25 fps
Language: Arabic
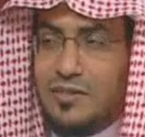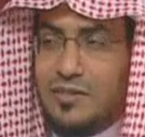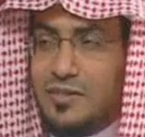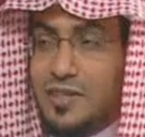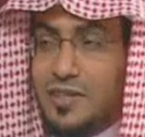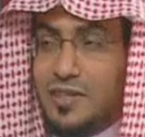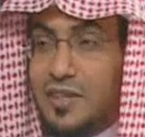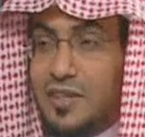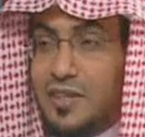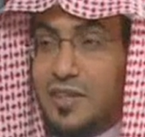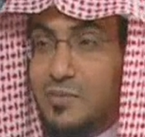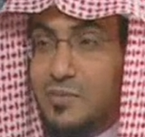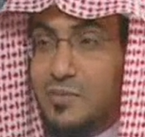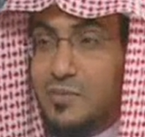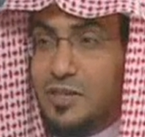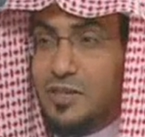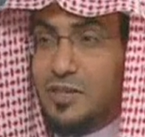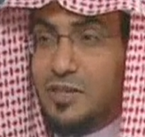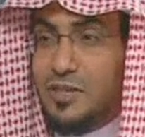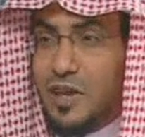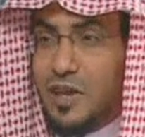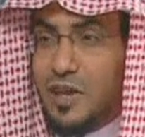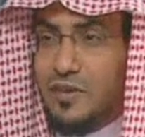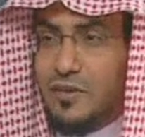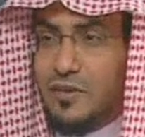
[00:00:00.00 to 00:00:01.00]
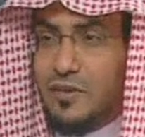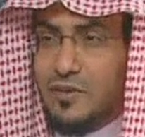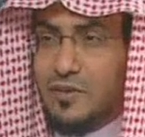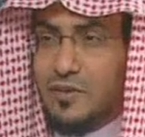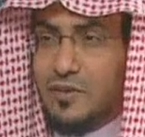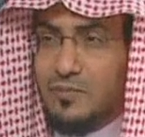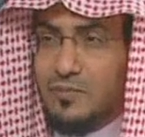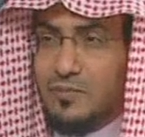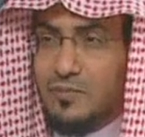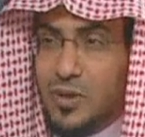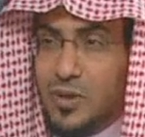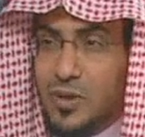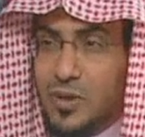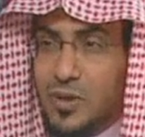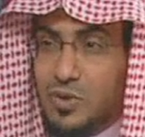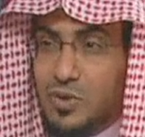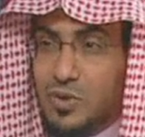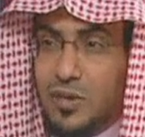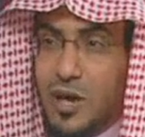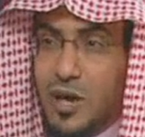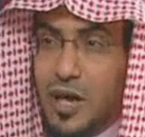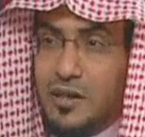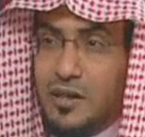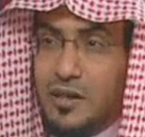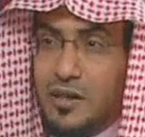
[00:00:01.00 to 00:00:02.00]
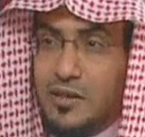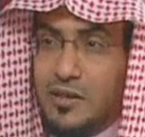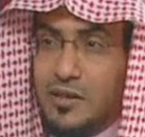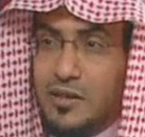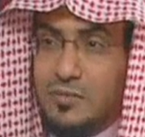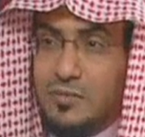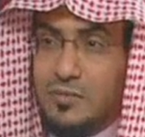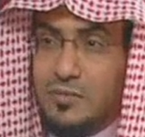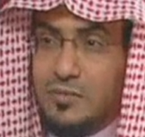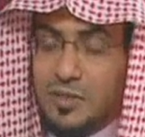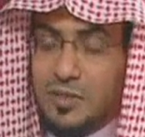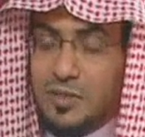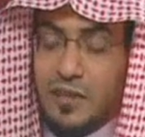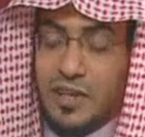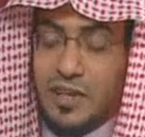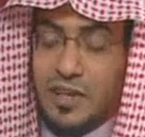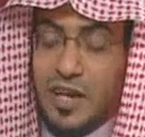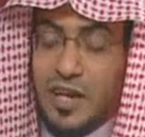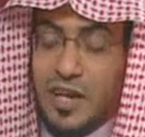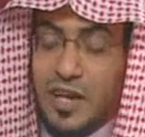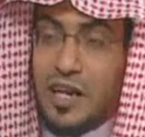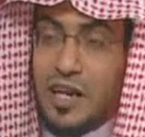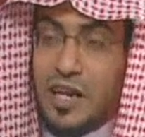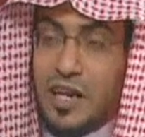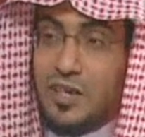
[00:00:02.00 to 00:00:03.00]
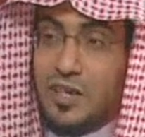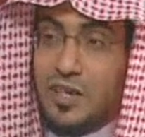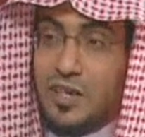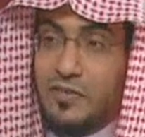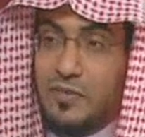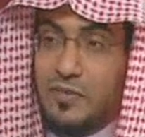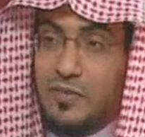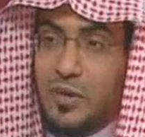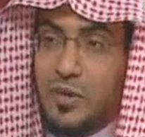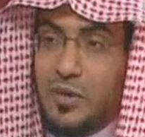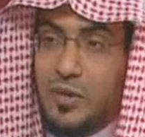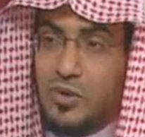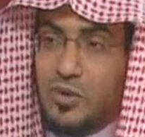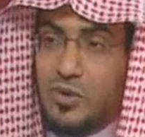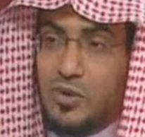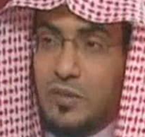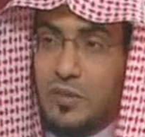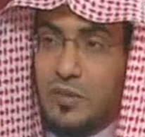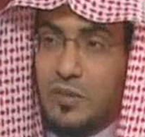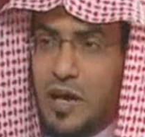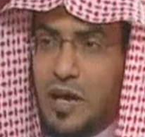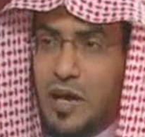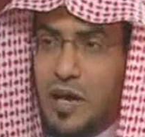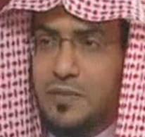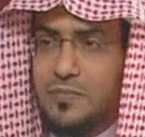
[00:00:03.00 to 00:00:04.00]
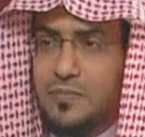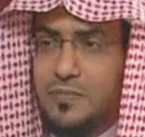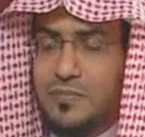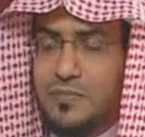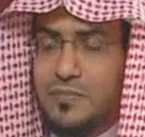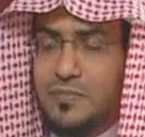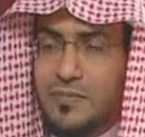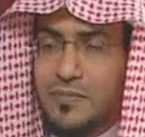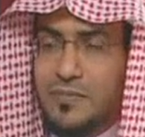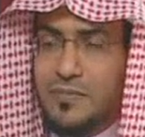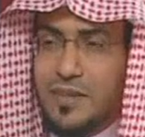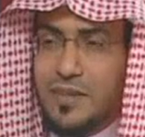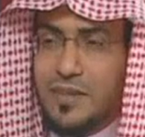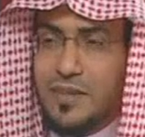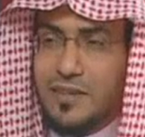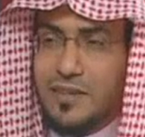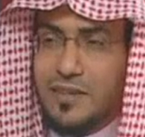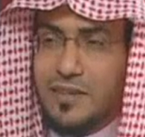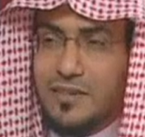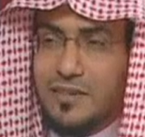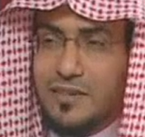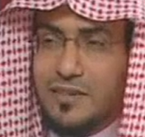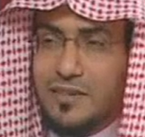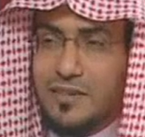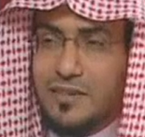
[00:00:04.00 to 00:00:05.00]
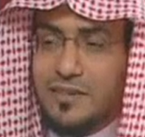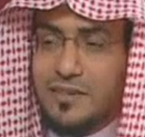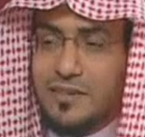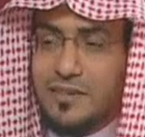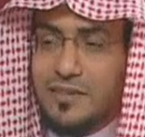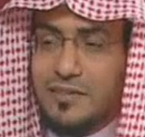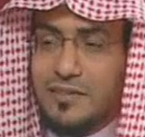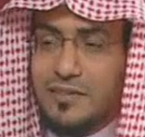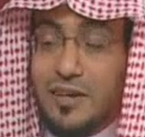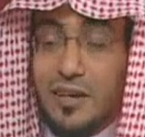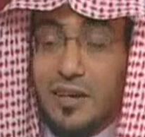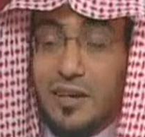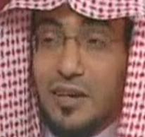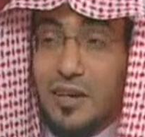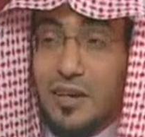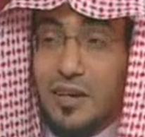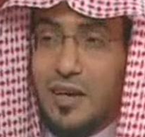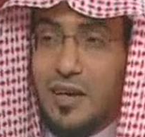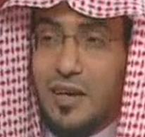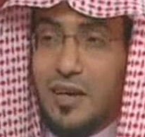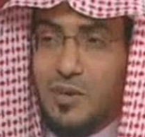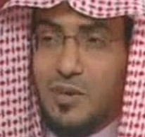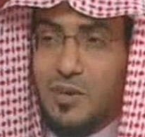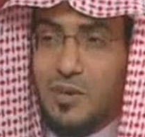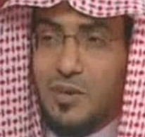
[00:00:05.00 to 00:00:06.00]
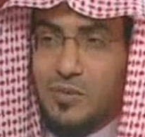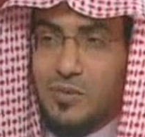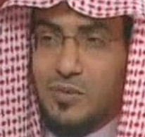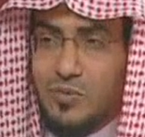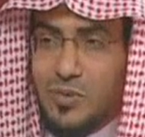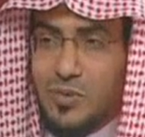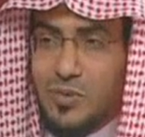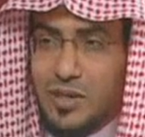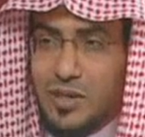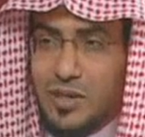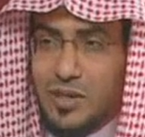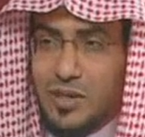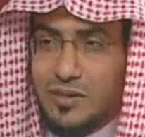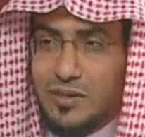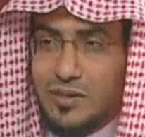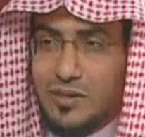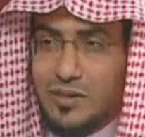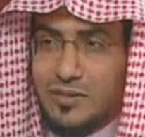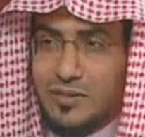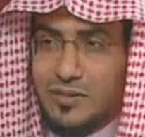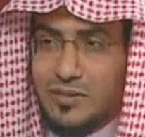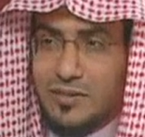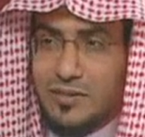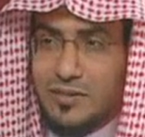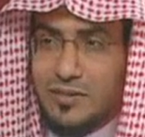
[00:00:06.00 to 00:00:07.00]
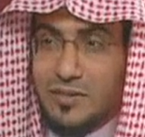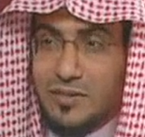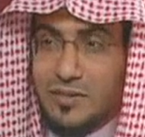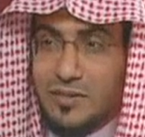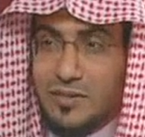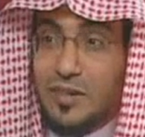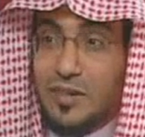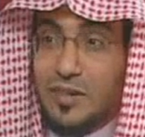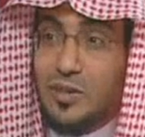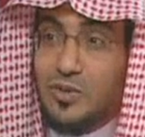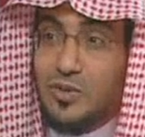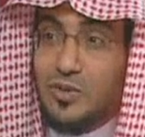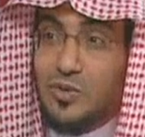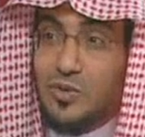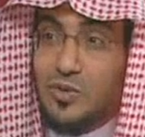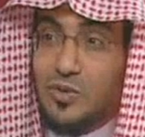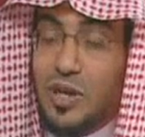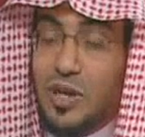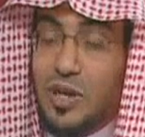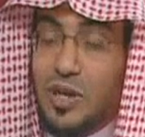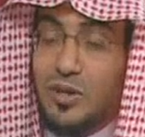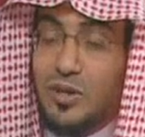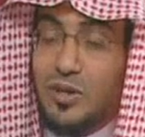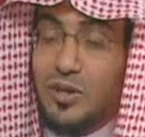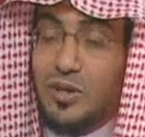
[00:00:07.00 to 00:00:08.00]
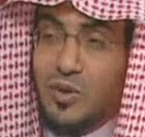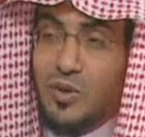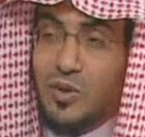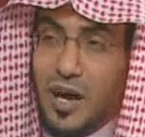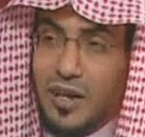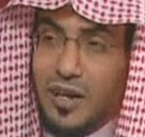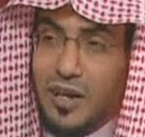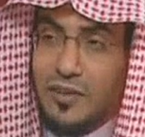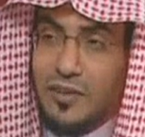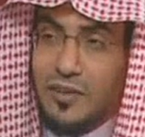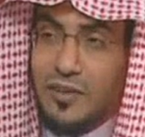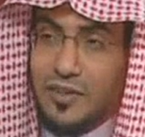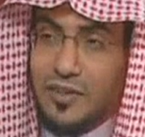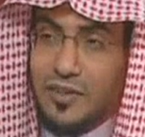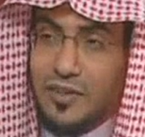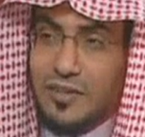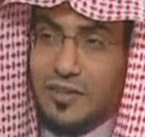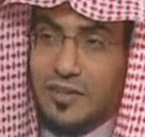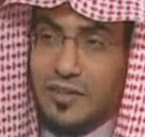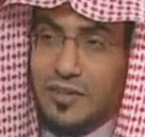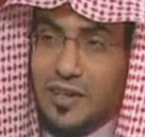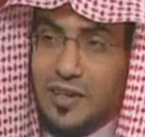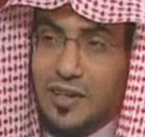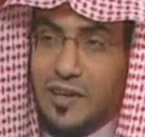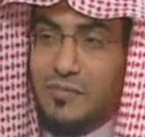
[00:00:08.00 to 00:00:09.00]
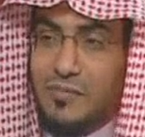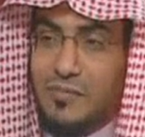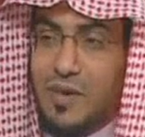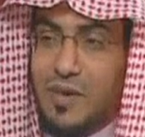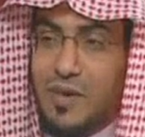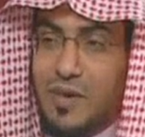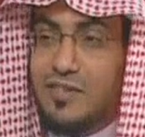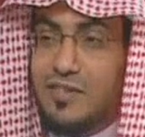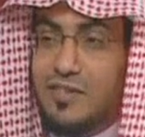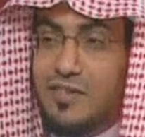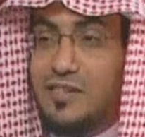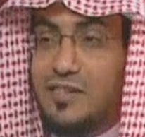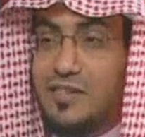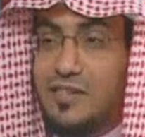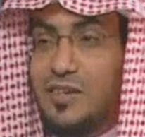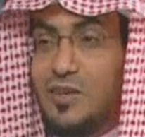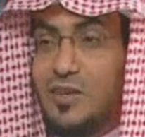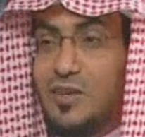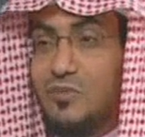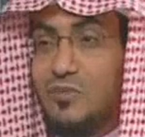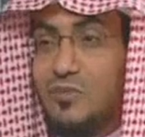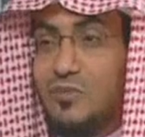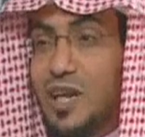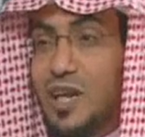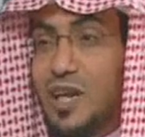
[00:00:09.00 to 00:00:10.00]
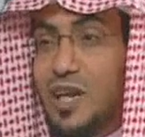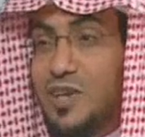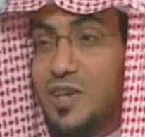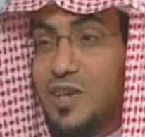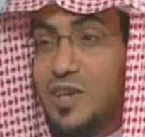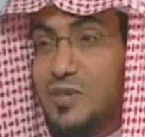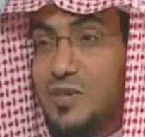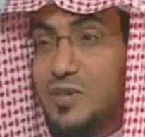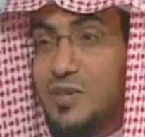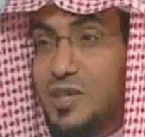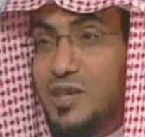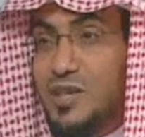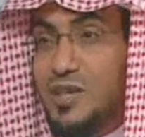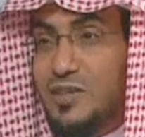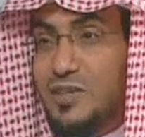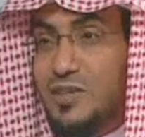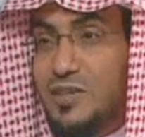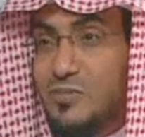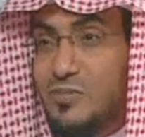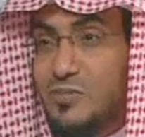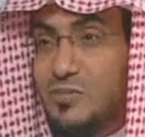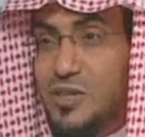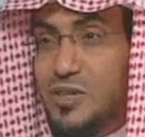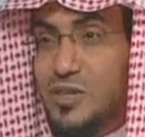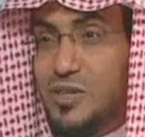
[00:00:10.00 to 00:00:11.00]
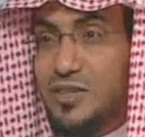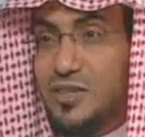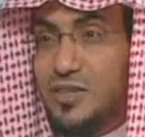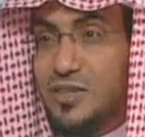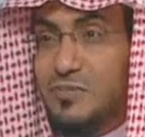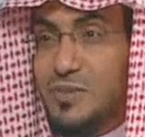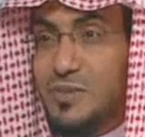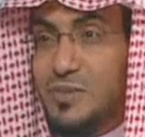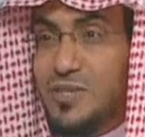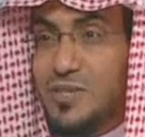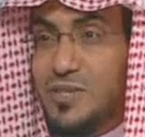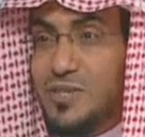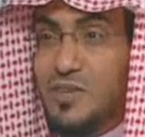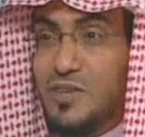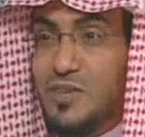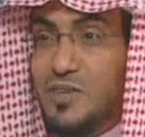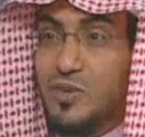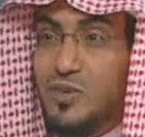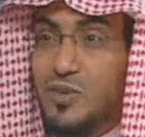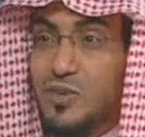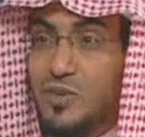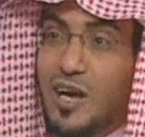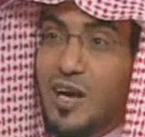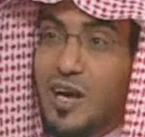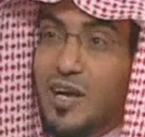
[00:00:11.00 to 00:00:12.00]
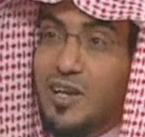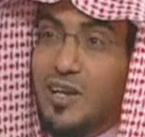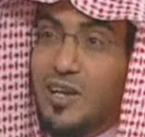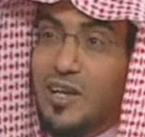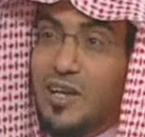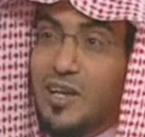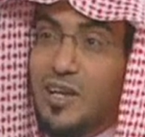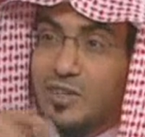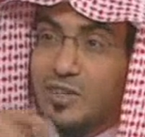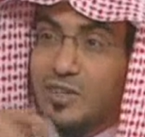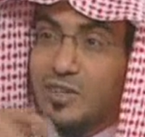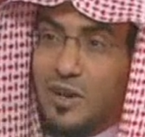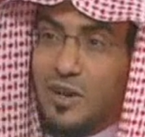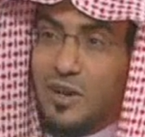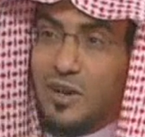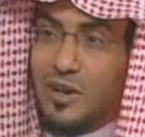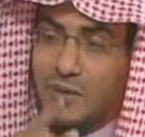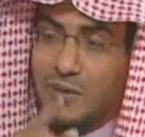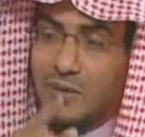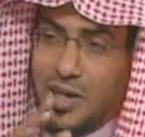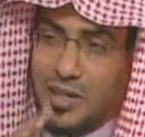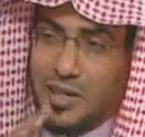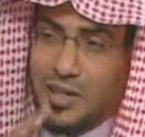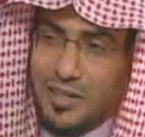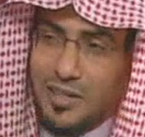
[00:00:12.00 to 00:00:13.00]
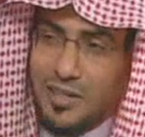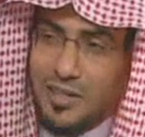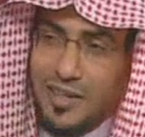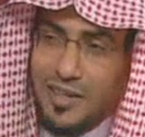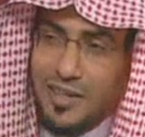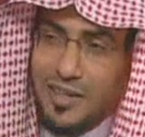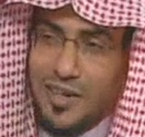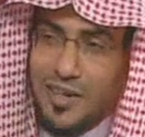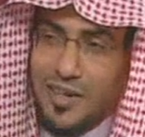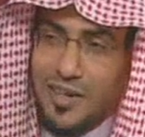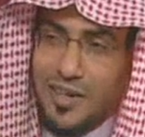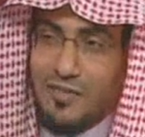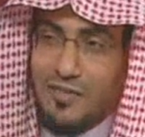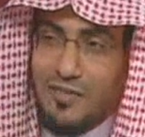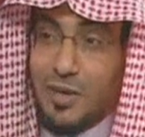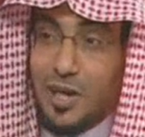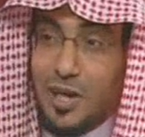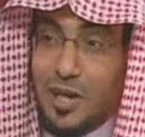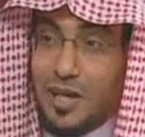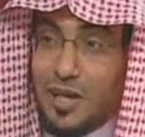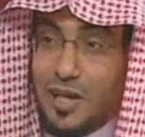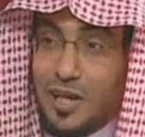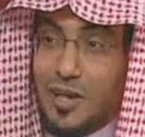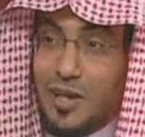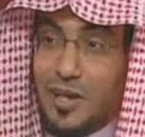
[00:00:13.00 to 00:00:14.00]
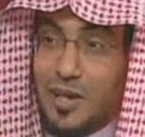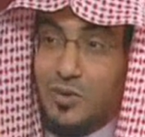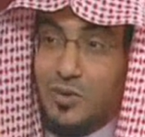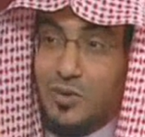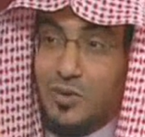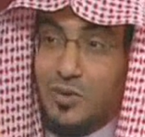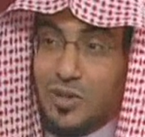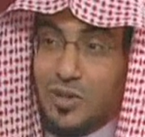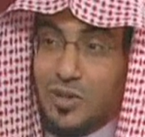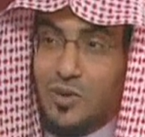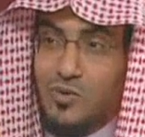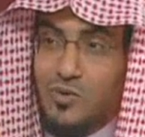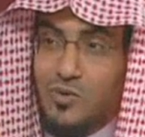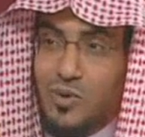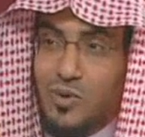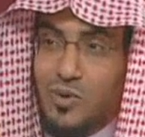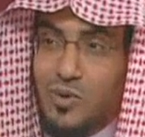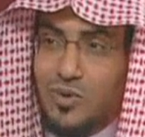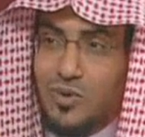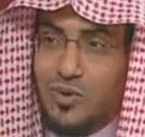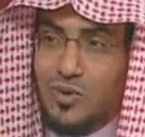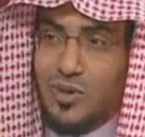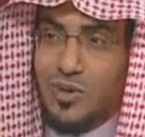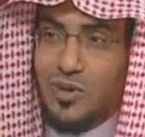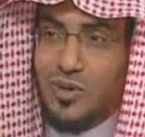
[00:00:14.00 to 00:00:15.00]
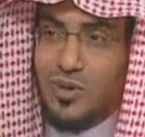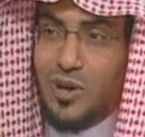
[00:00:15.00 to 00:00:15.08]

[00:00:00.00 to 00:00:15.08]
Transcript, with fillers: زادت به شرفا بنو شيبان شرفا على شرف بنو شيباني قال لا يا أمير المؤمنين أعطيته لأنه قال في ما زلت يوم الهاشمية مصلتا بالسيف دون خليفة الرحمن فمنعت حوزته وكنت